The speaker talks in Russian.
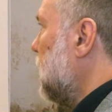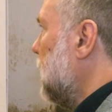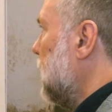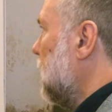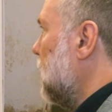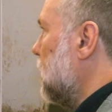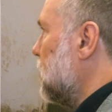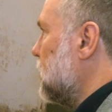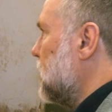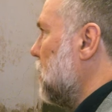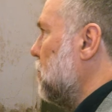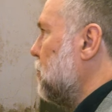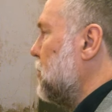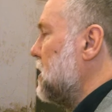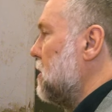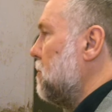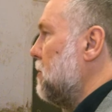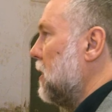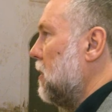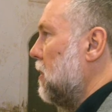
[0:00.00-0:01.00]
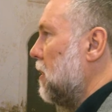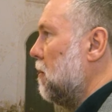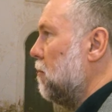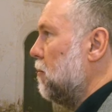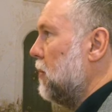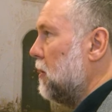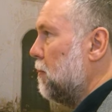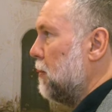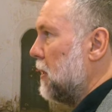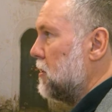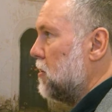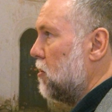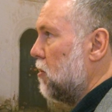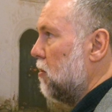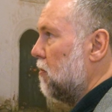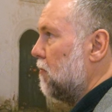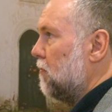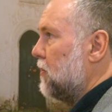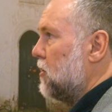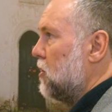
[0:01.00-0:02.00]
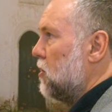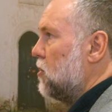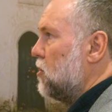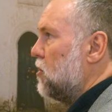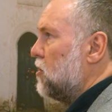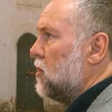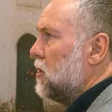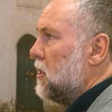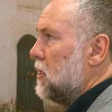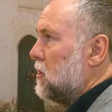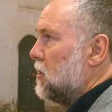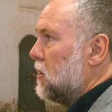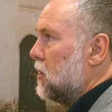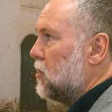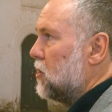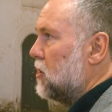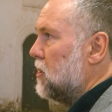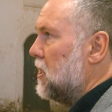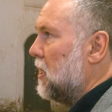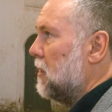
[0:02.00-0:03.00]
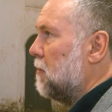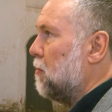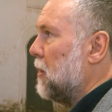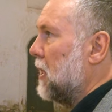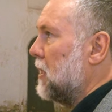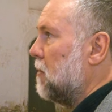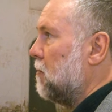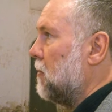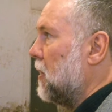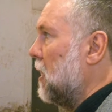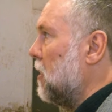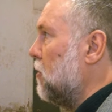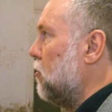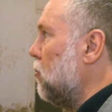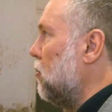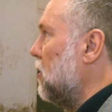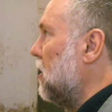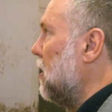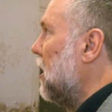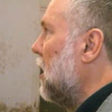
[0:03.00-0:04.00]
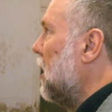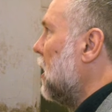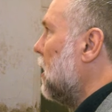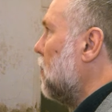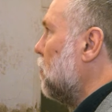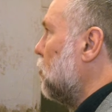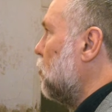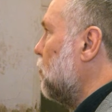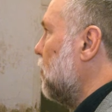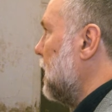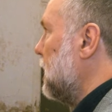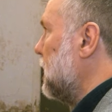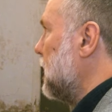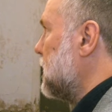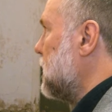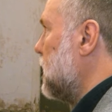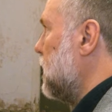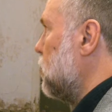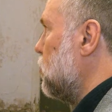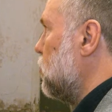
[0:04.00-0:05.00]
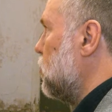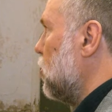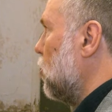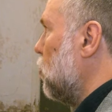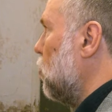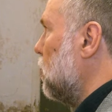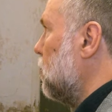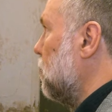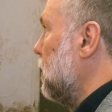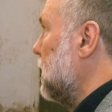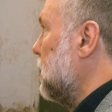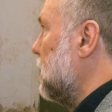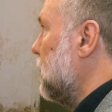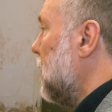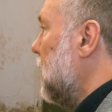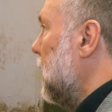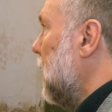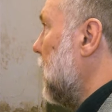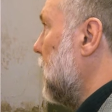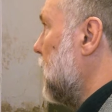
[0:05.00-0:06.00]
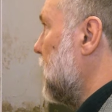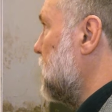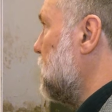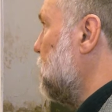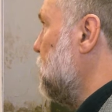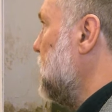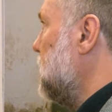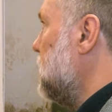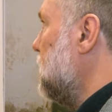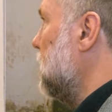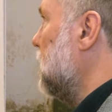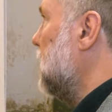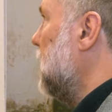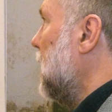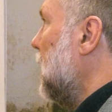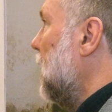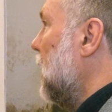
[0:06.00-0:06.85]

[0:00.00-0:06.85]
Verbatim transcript: Э, сам по себе храм был построен в 1465 году и буквально на следующий год был расписан.